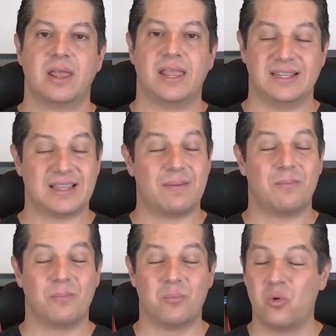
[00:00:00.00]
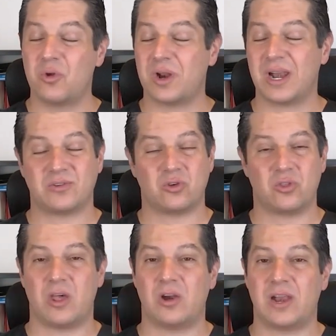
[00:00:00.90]
está muy
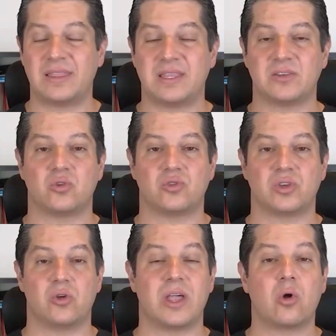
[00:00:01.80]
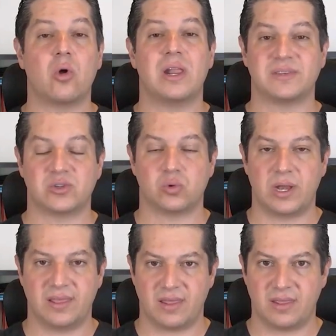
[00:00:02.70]
relacionado la testosterona con la
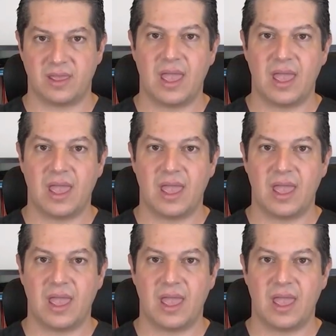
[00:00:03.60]
sexualidad.